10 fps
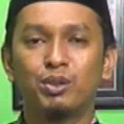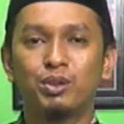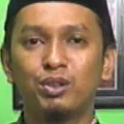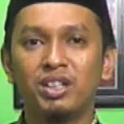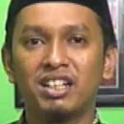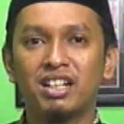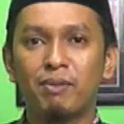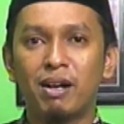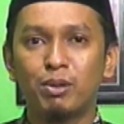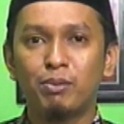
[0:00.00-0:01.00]
Untuk yang tidak
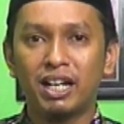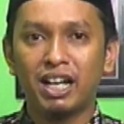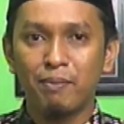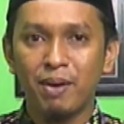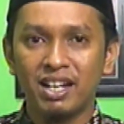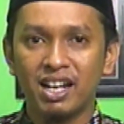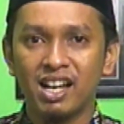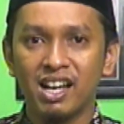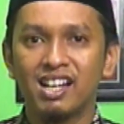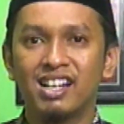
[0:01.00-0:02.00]
mampu
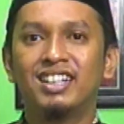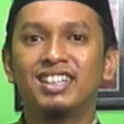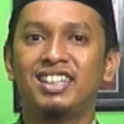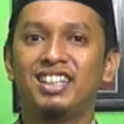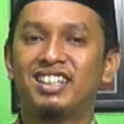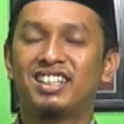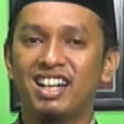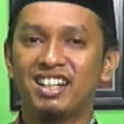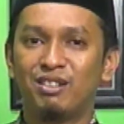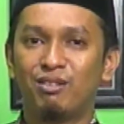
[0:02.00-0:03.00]
bagaimana?
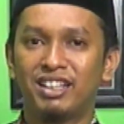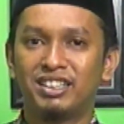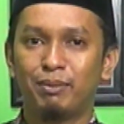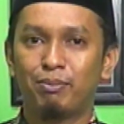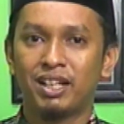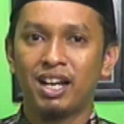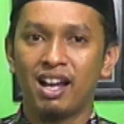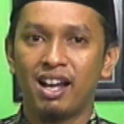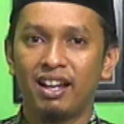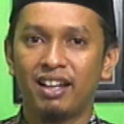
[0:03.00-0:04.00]
tidak
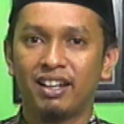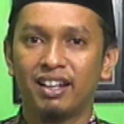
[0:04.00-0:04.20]
diwajibkan.